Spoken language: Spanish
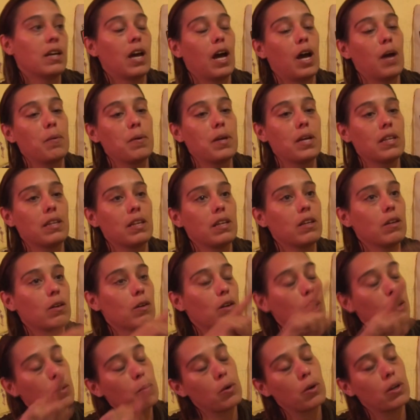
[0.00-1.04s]
Había
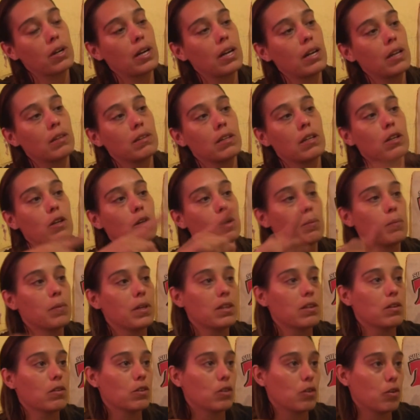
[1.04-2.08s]
tenido que borrar
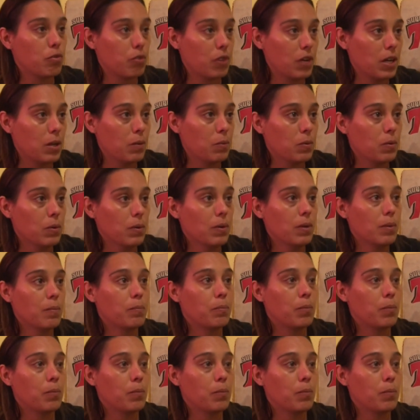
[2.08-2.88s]
anteriormente otro Facebook